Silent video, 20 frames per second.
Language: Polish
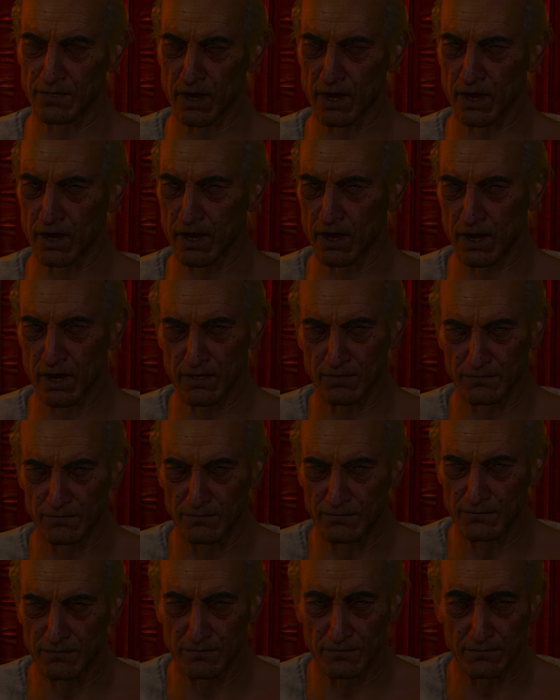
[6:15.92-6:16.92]
Ja
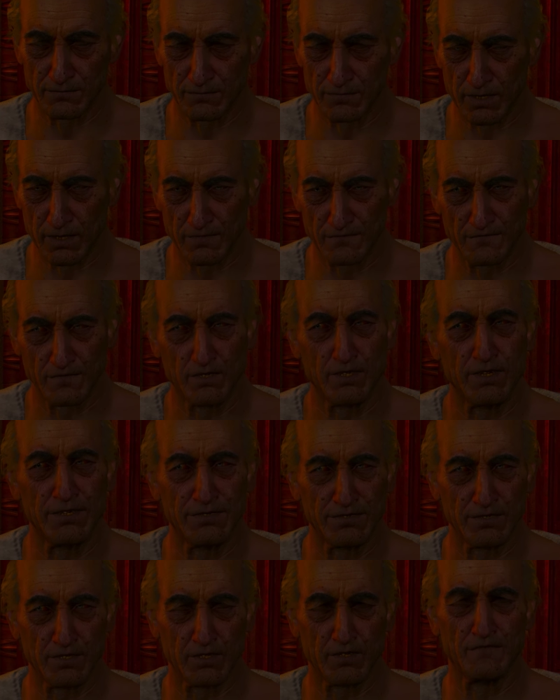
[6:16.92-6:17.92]
ja
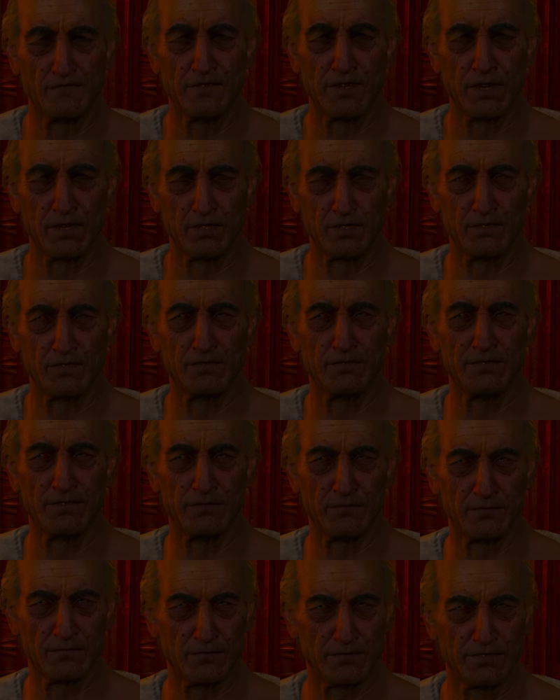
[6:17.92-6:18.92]
wszystko wyjaśnię.
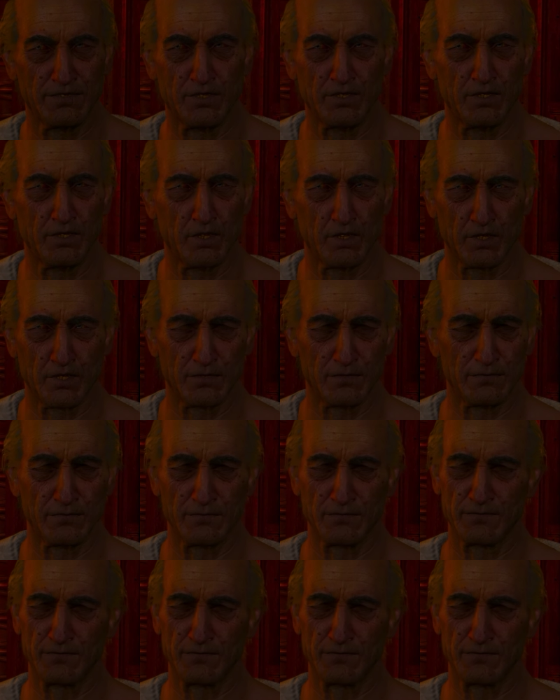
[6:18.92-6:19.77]
To...